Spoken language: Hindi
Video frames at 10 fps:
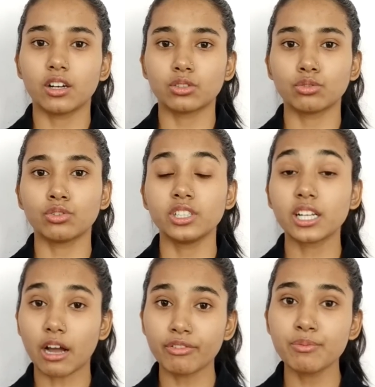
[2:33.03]
तो ये
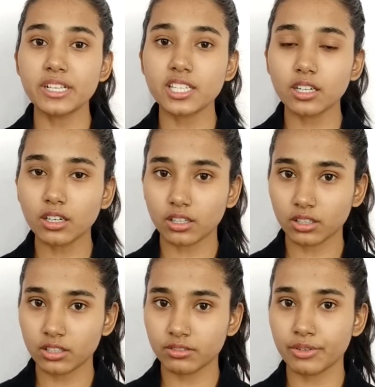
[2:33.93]
काफ़ी
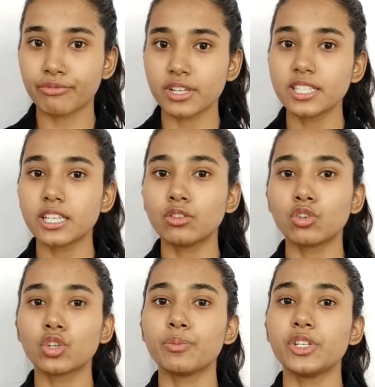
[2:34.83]
मेजर डिफरेंस है
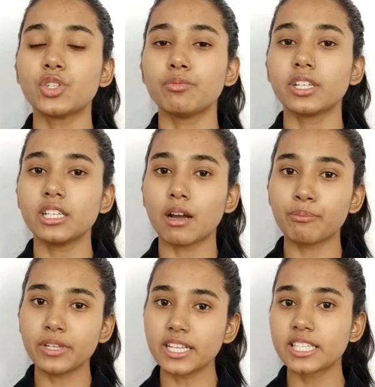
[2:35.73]
दोनों के बीच में कि आप
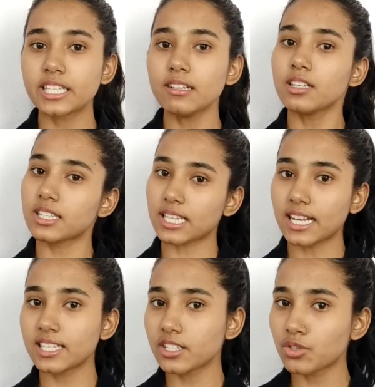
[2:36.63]
बीएससी
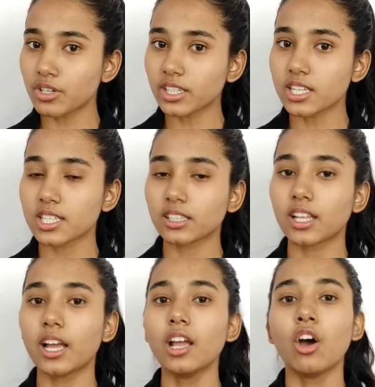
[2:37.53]
साइंस स्टूडेंट कर
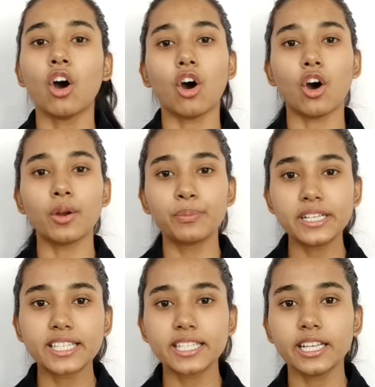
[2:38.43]
सकता है और
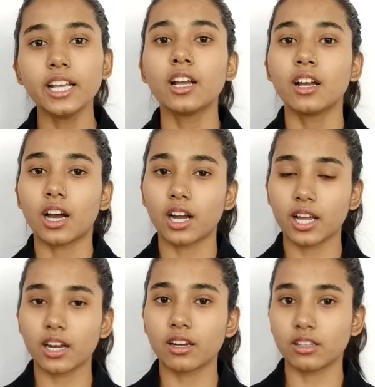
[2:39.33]
बीसीए
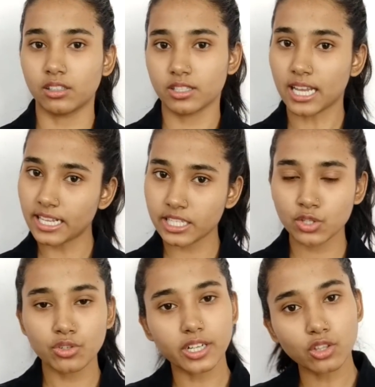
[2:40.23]
अगर साइंस
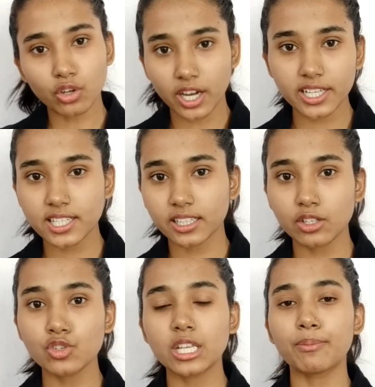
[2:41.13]
स्टूडेंट तो कर ही
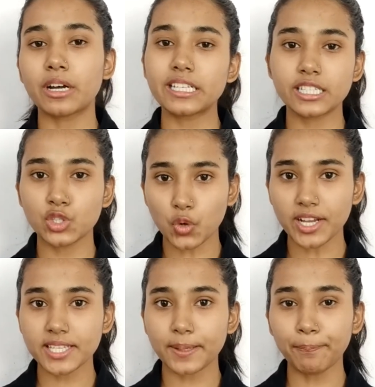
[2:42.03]
सकते हैं उसके पास
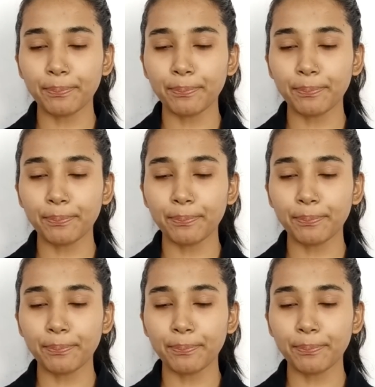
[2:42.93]
चॉइस है